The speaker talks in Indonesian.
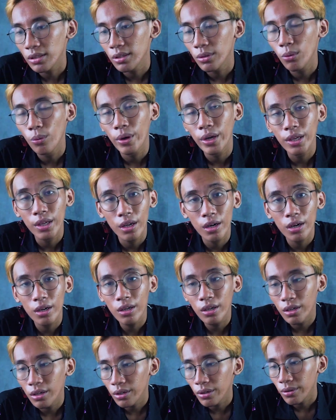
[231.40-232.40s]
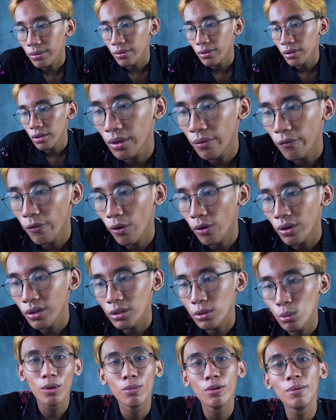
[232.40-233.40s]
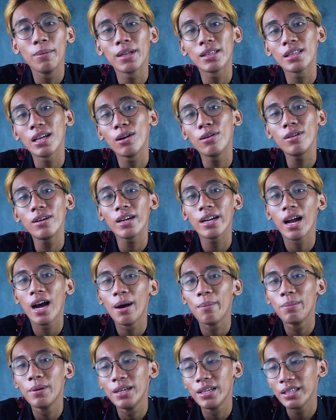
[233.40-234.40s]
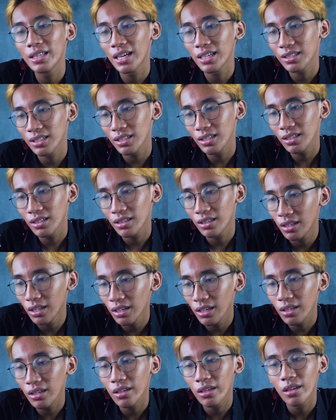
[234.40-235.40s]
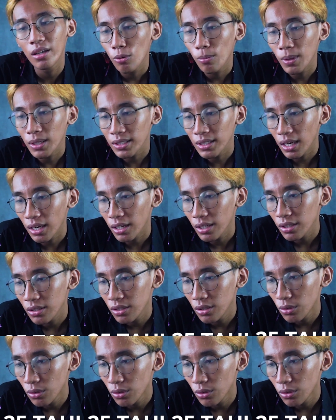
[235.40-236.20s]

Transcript: si Weyer ini difonis 25 tahun rehabilitasi di rumah sakit